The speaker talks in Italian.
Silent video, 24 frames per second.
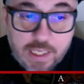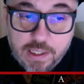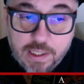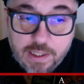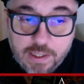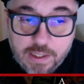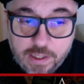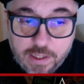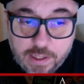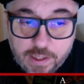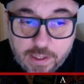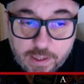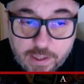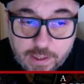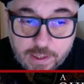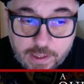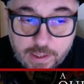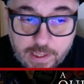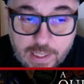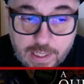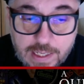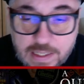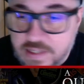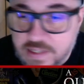eh,
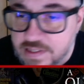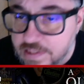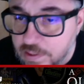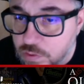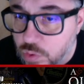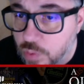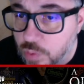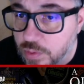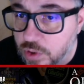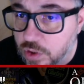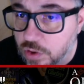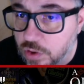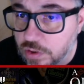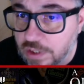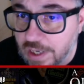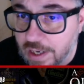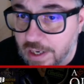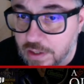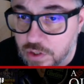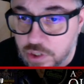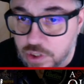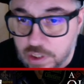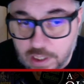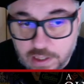e inizia subito
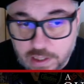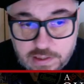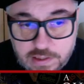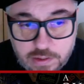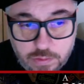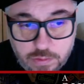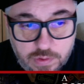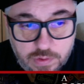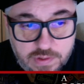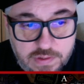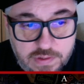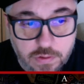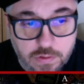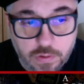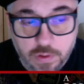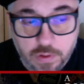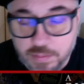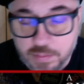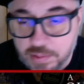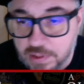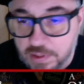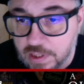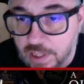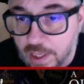tragica la situazione
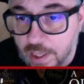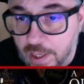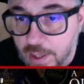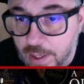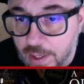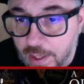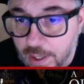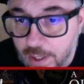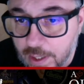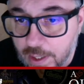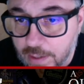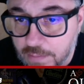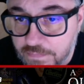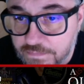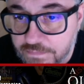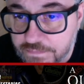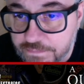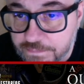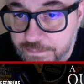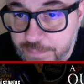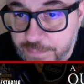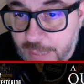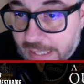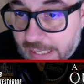perché
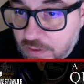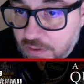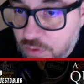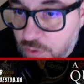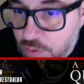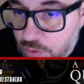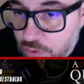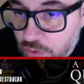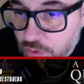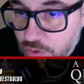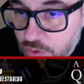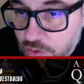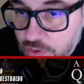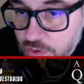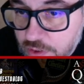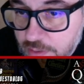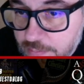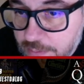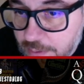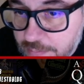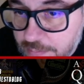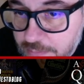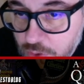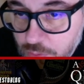perdono il
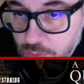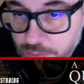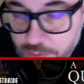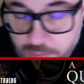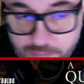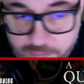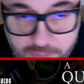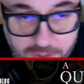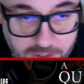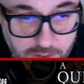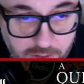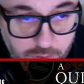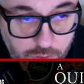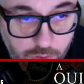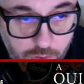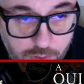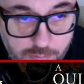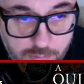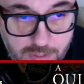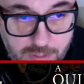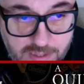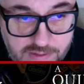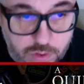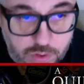bambino più piccolo, il
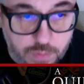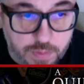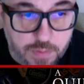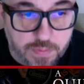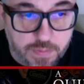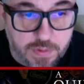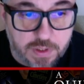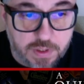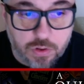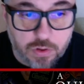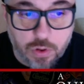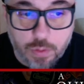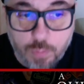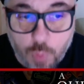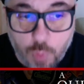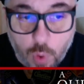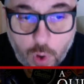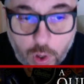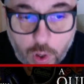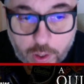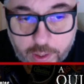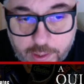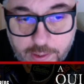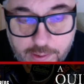maschio più piccolo
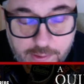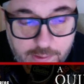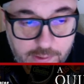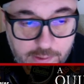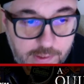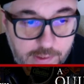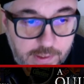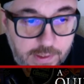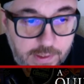muore.